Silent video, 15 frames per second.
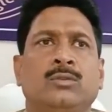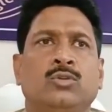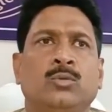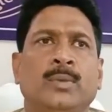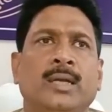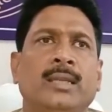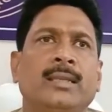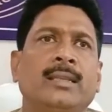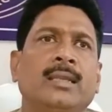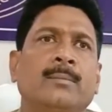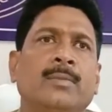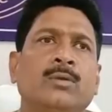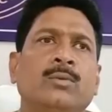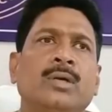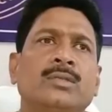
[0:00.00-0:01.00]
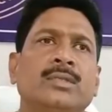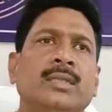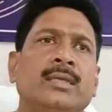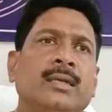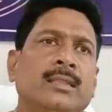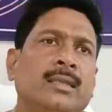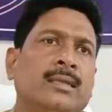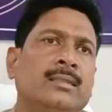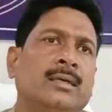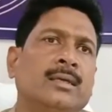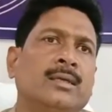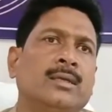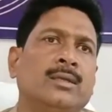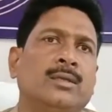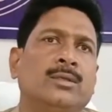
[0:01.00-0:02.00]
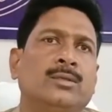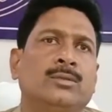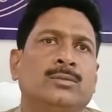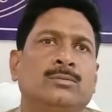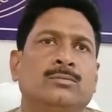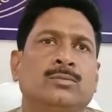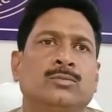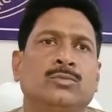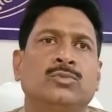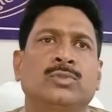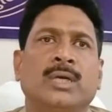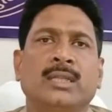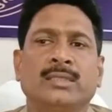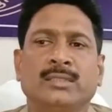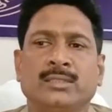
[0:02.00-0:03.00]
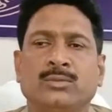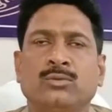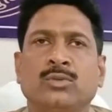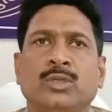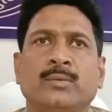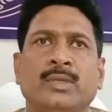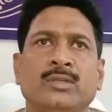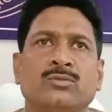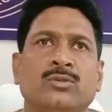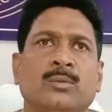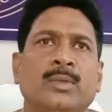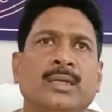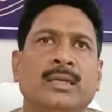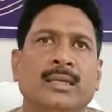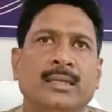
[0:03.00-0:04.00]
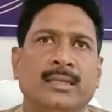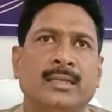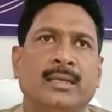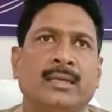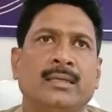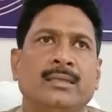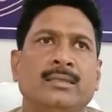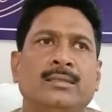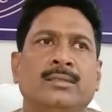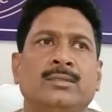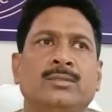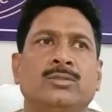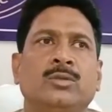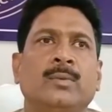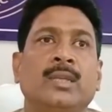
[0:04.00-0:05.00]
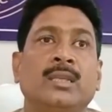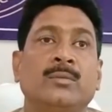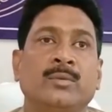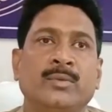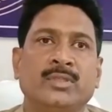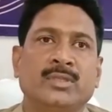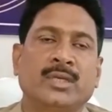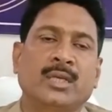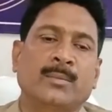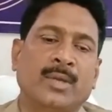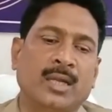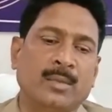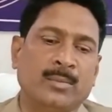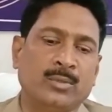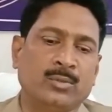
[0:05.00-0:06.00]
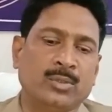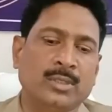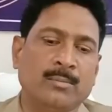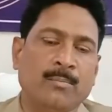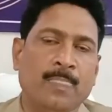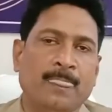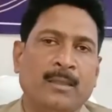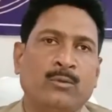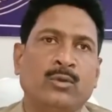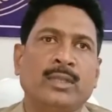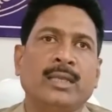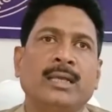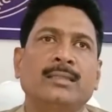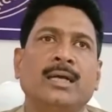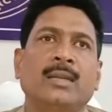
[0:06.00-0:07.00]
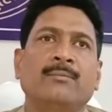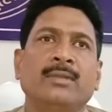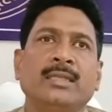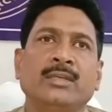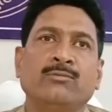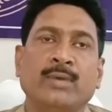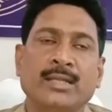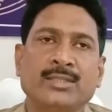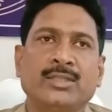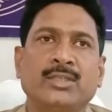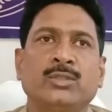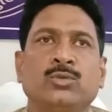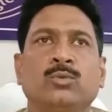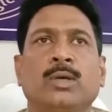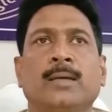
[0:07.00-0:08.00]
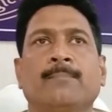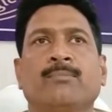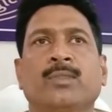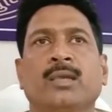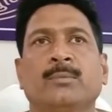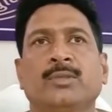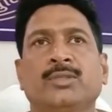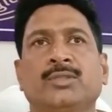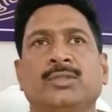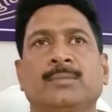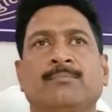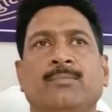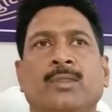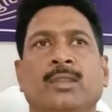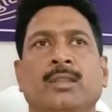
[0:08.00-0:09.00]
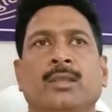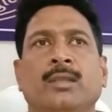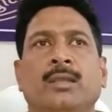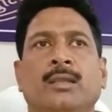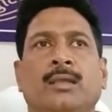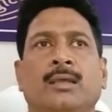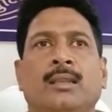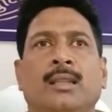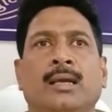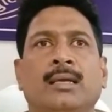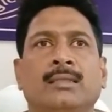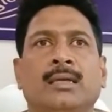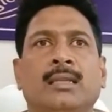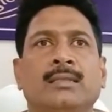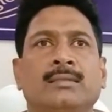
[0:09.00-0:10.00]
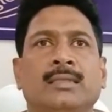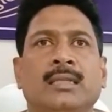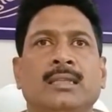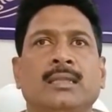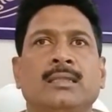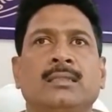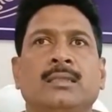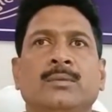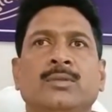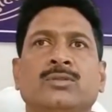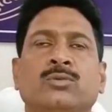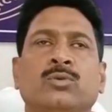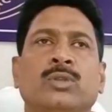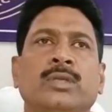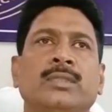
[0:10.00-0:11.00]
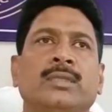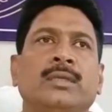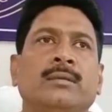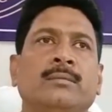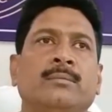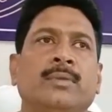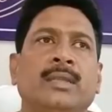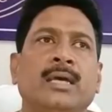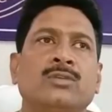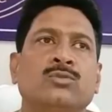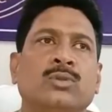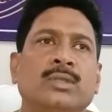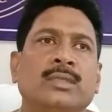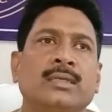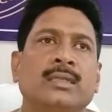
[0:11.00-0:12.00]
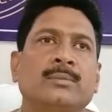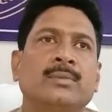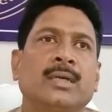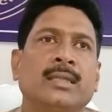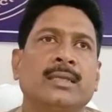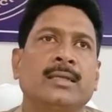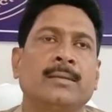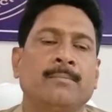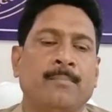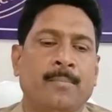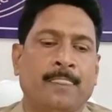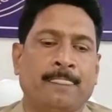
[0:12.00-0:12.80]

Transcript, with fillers: दोपहर के लगभग वहाँ से निकल जाता है उन सारी चीज़ों को एविडेंस को हमने कलेक्ट किया है जो हमारे लिए विवेचना का पार्ट भी होगी उनके आधार पर ये वांछित हुआ अमीश लगातार इसके लिए दबिश हो रही थी प्रयास हो रहा था गिरफ्तारी का